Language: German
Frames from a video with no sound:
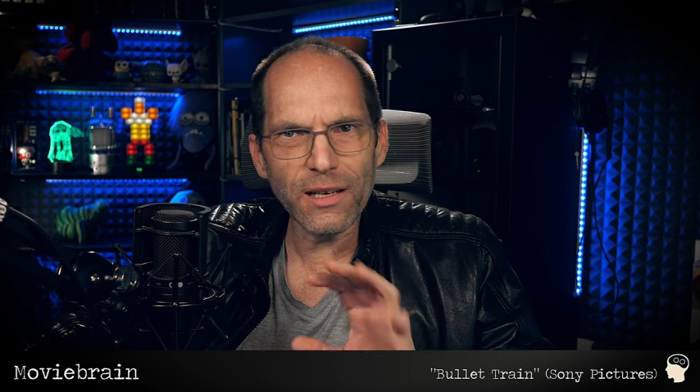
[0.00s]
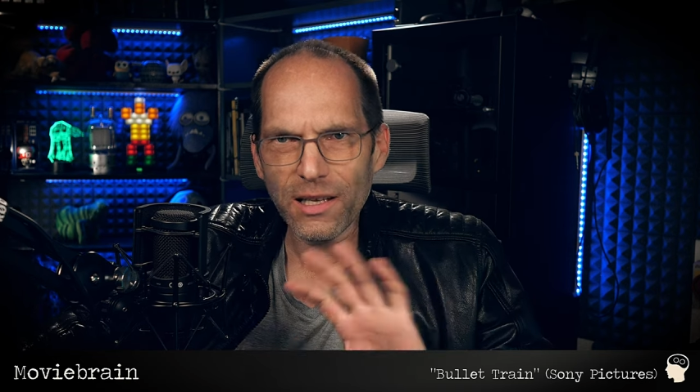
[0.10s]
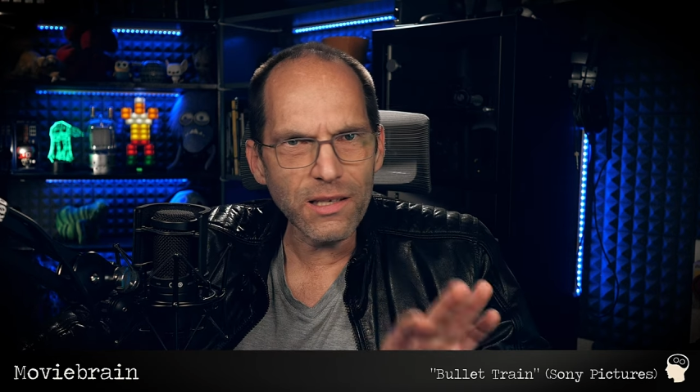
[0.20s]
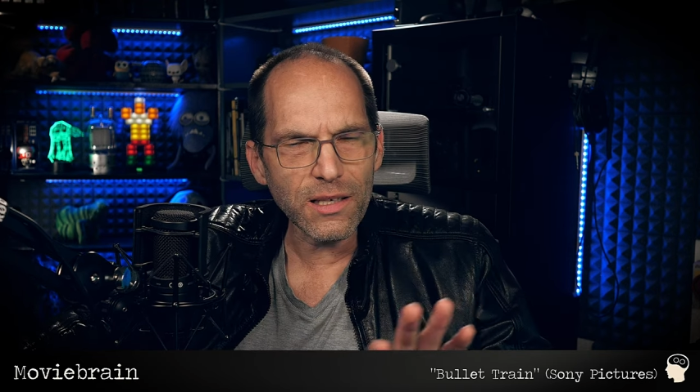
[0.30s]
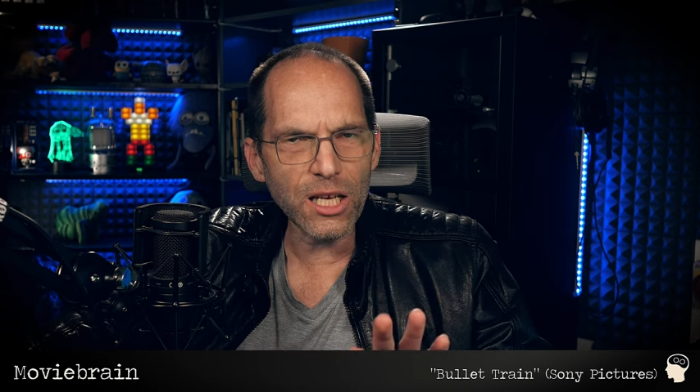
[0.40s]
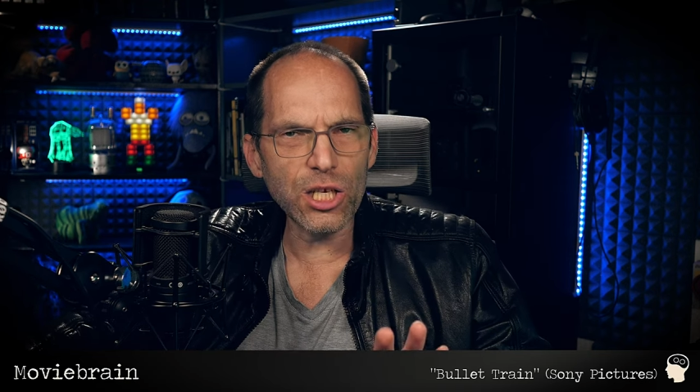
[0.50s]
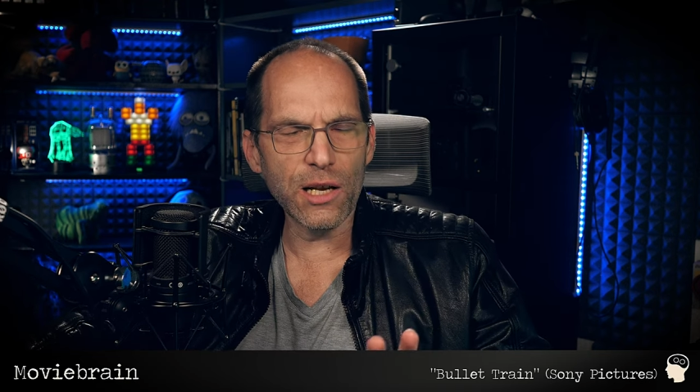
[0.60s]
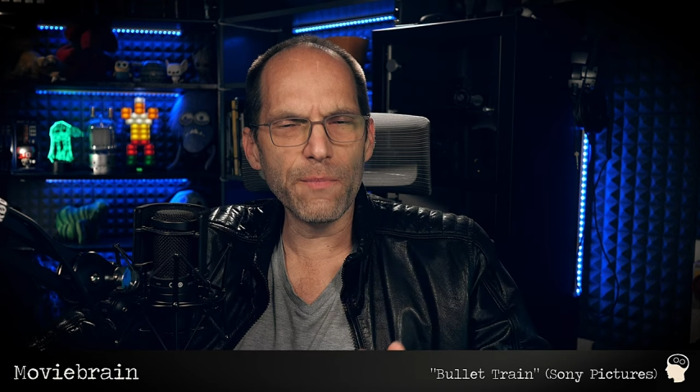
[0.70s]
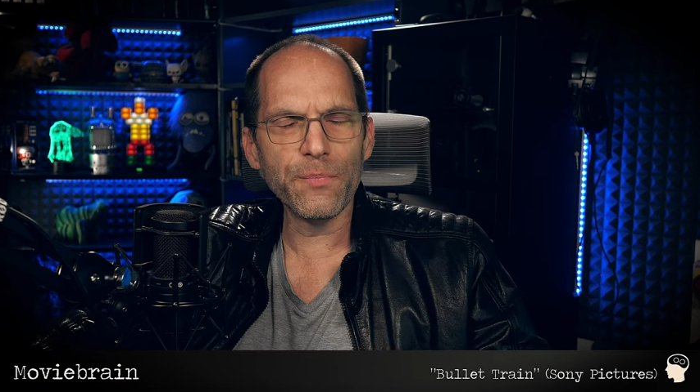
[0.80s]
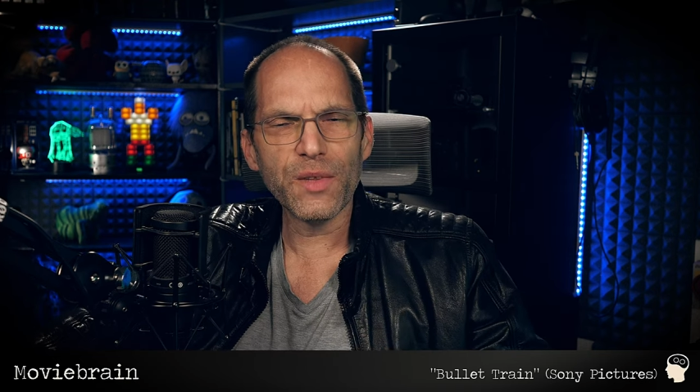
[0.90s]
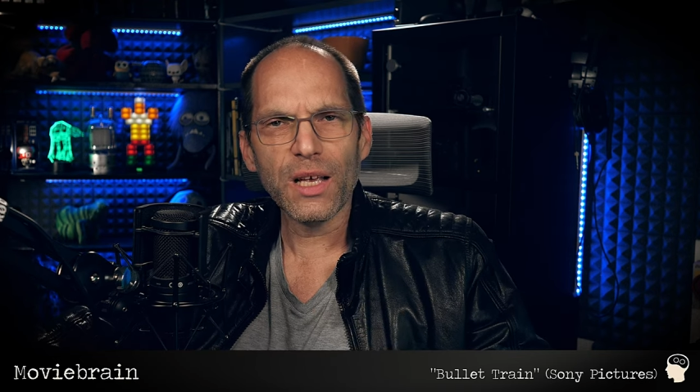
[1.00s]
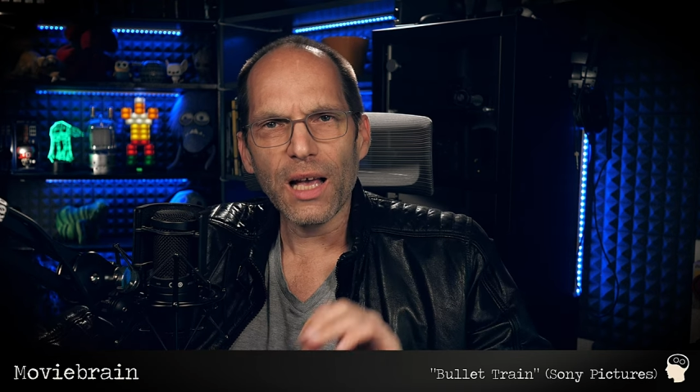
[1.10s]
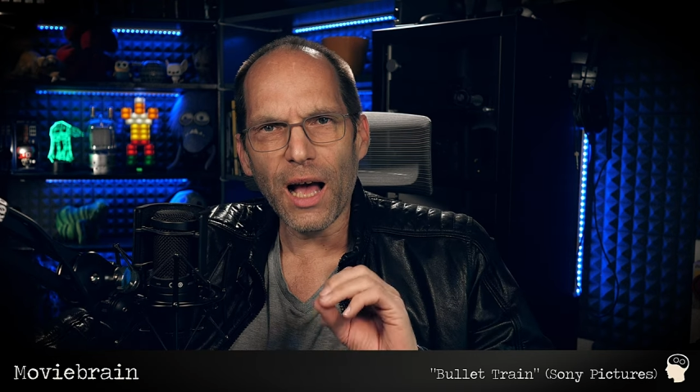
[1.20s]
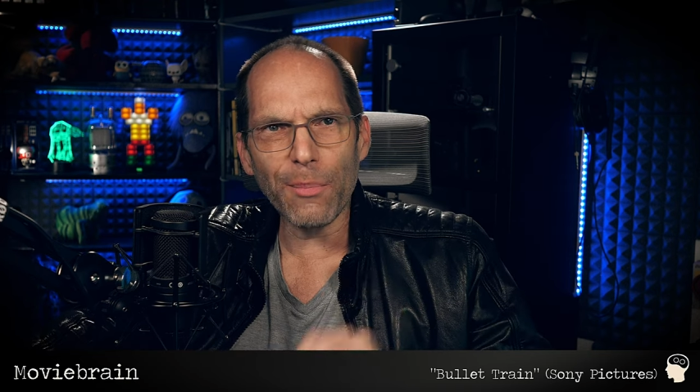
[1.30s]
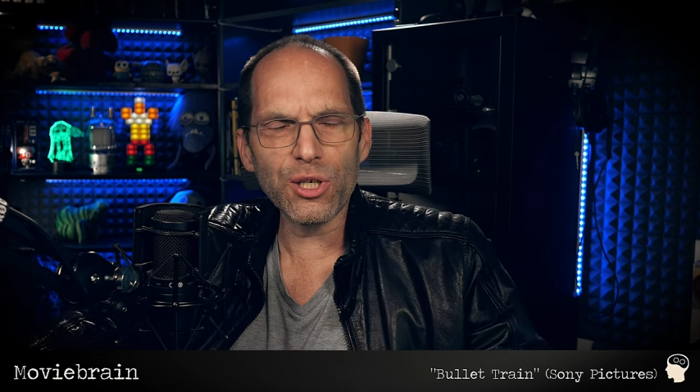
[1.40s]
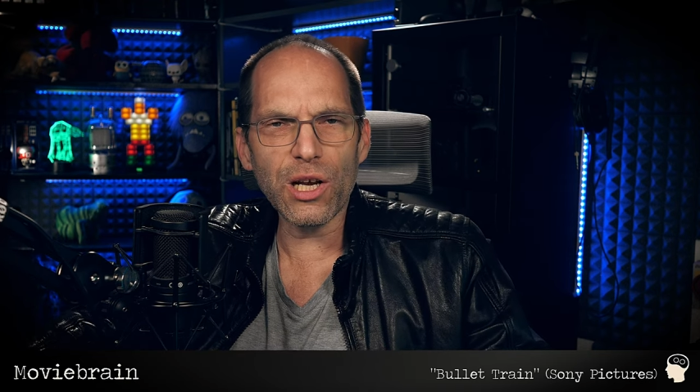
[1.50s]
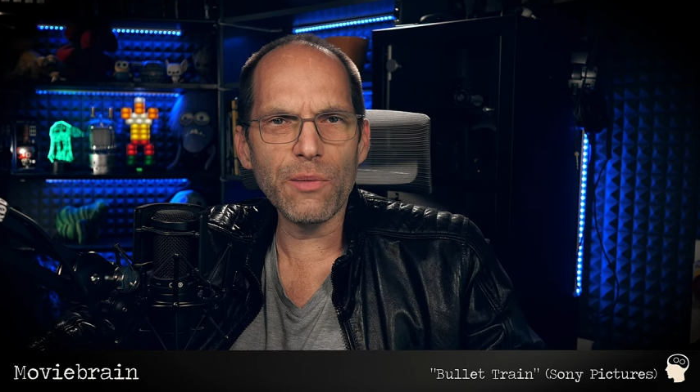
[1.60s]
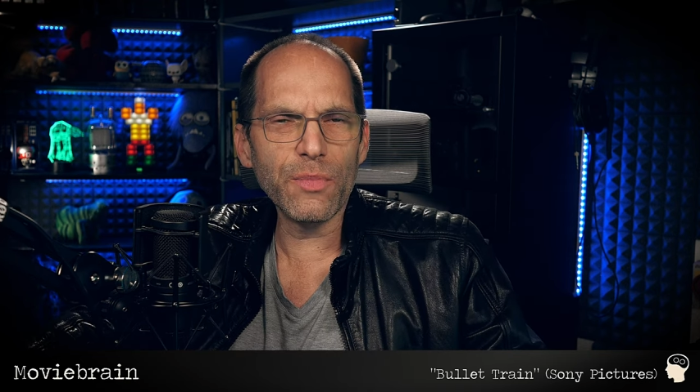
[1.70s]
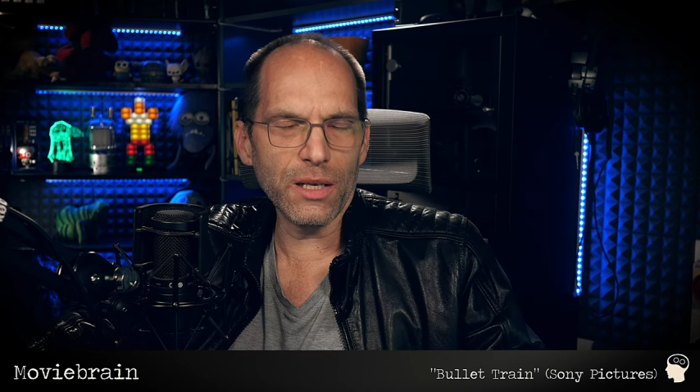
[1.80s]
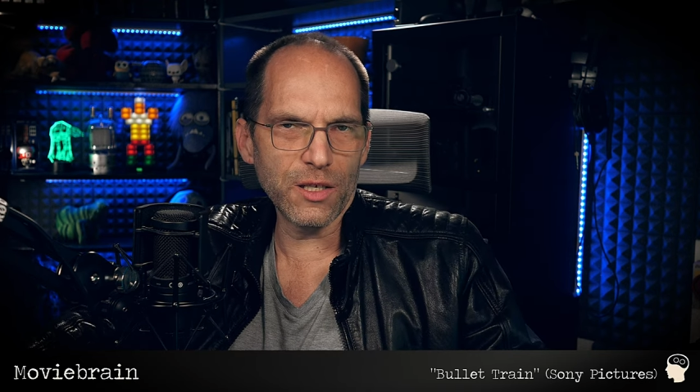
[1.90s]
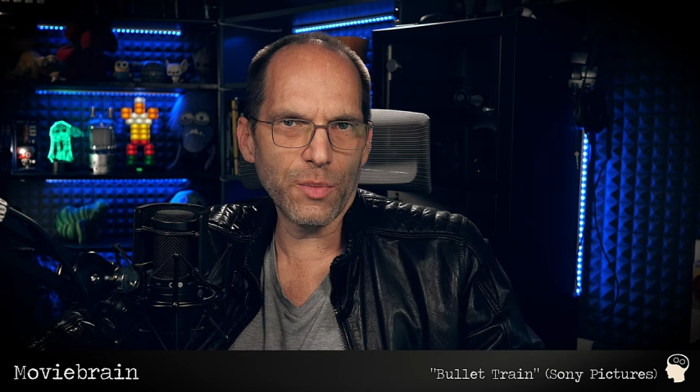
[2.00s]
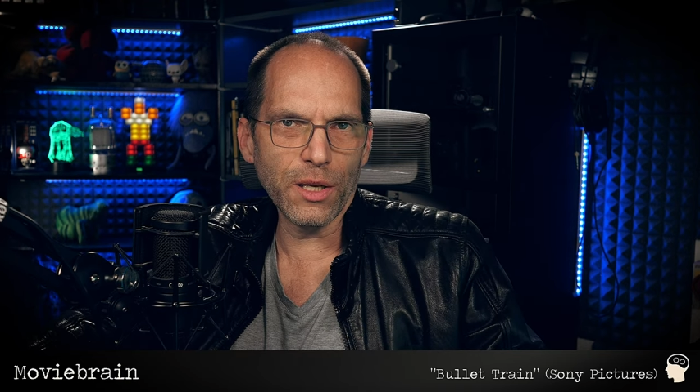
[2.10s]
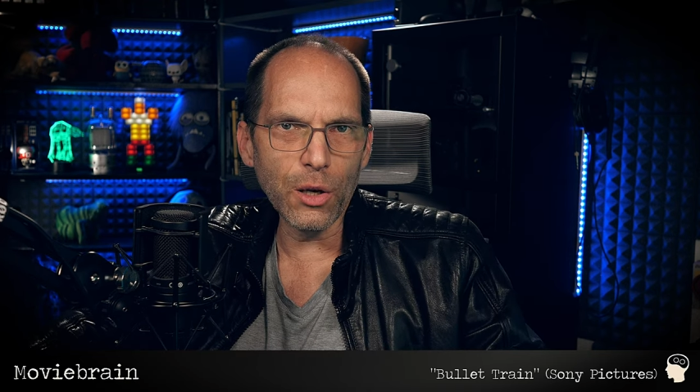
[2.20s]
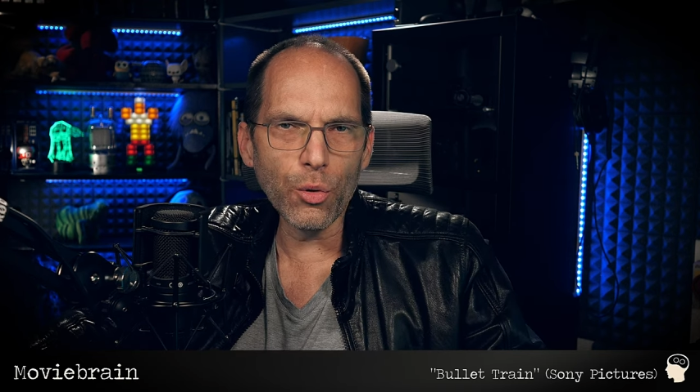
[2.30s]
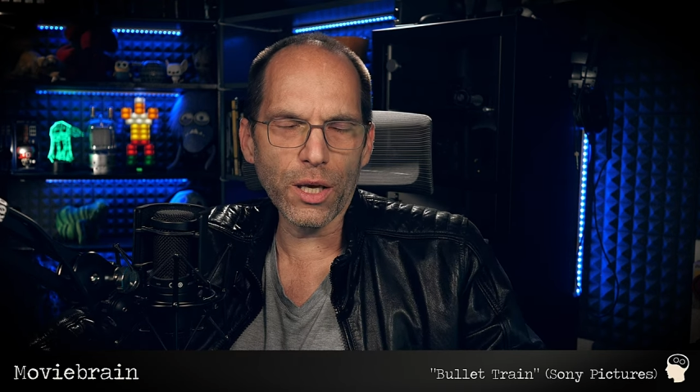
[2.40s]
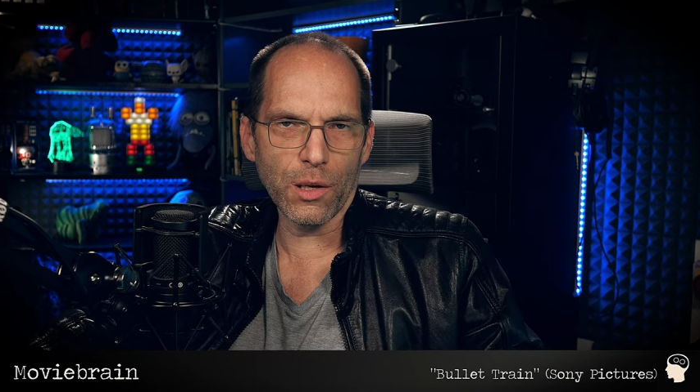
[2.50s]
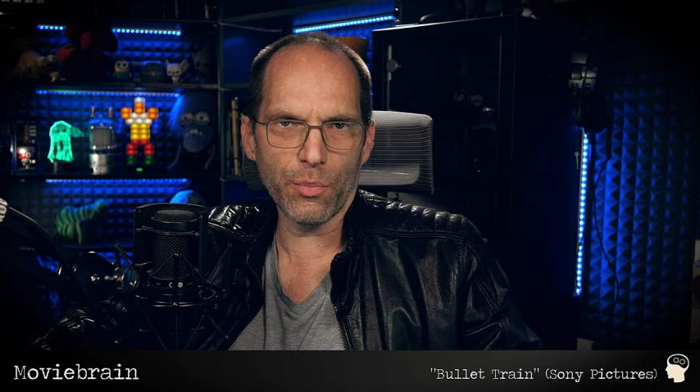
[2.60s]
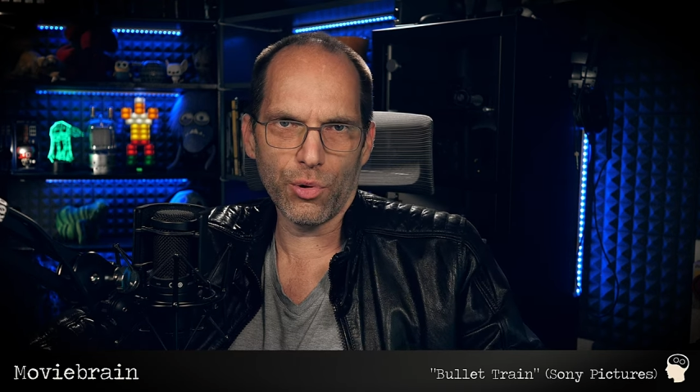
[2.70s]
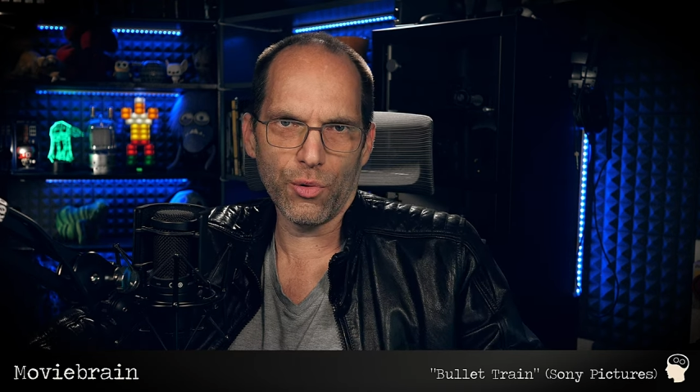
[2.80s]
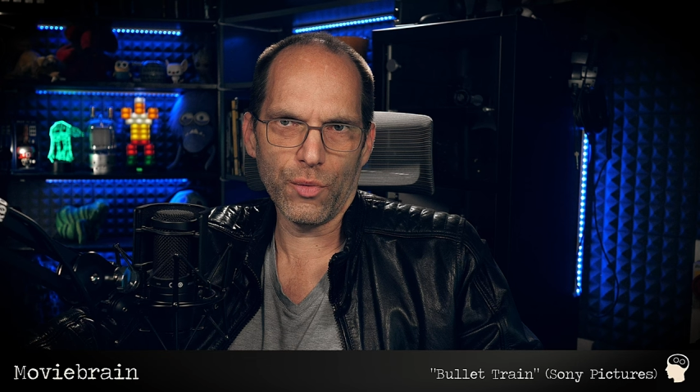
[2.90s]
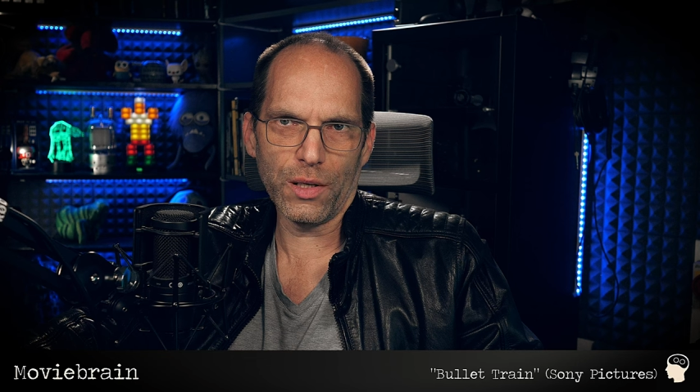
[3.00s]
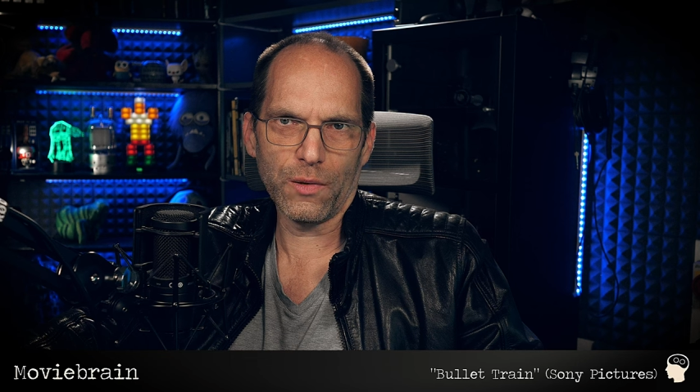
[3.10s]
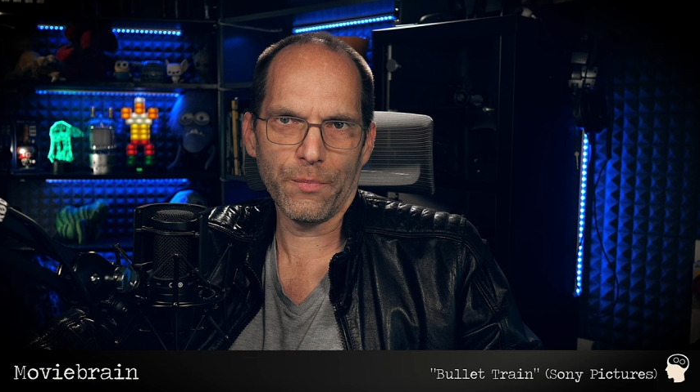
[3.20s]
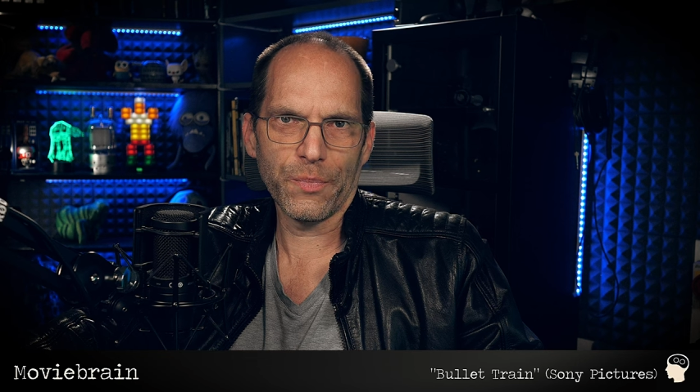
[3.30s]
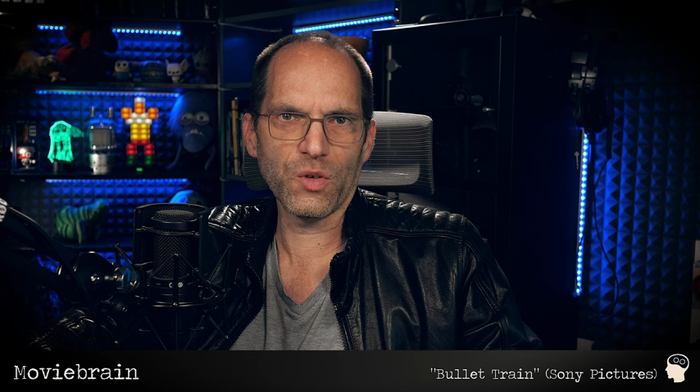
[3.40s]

Das ist nicht schlimm, aber schlimm ist, wenn die Logik gebrochen wird.